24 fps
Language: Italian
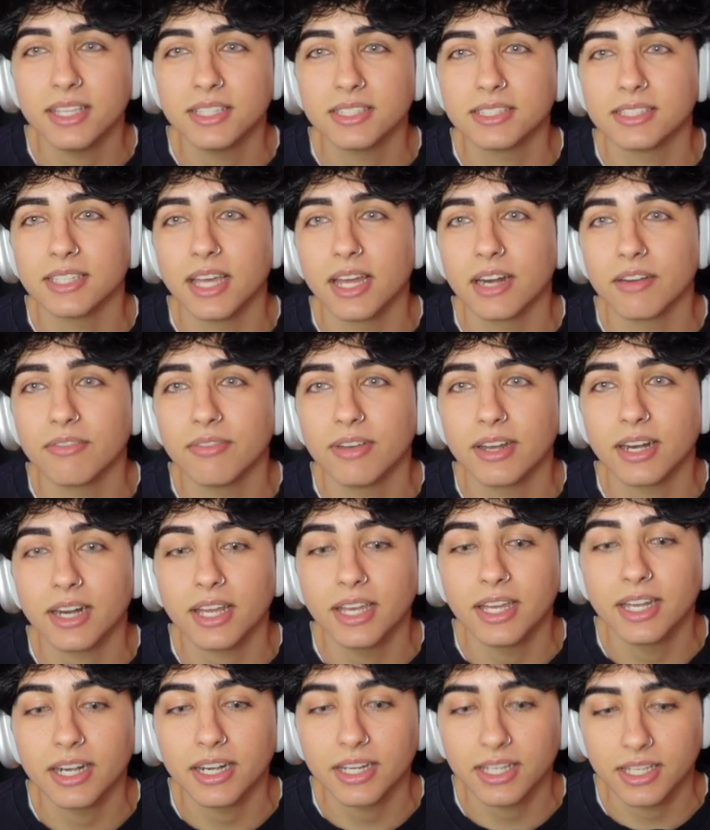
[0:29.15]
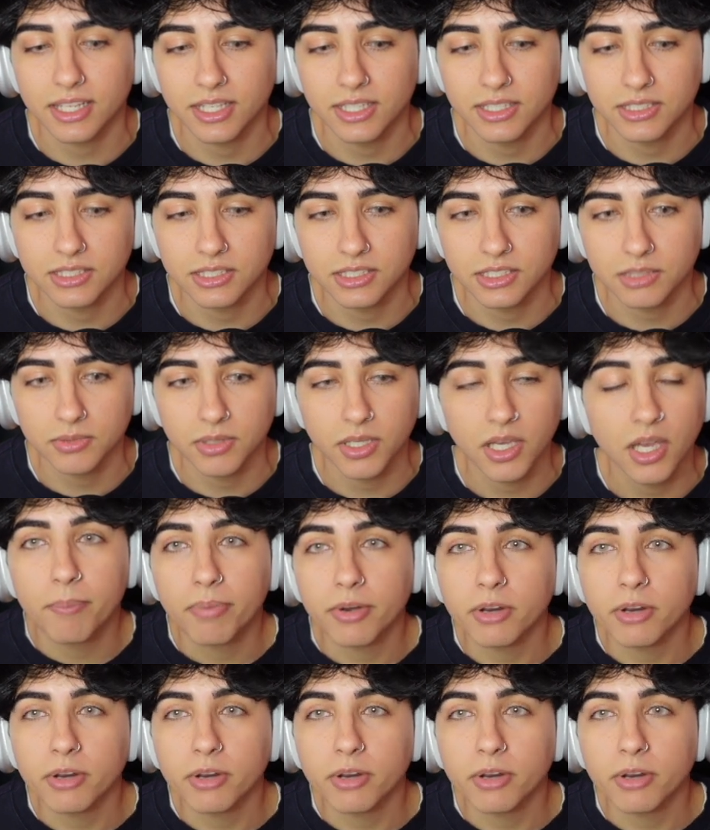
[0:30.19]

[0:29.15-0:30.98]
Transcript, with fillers: in server ricchissimi.